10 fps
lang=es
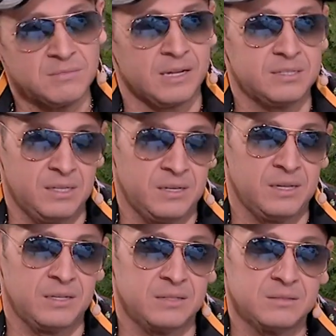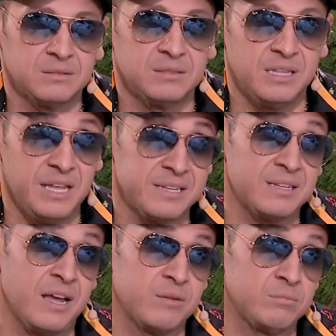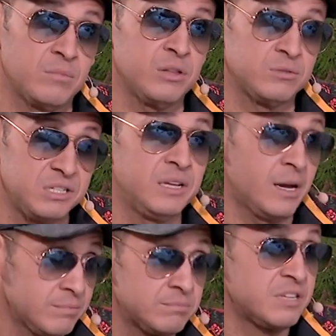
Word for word: hace 10 años, bueno, sí, ya,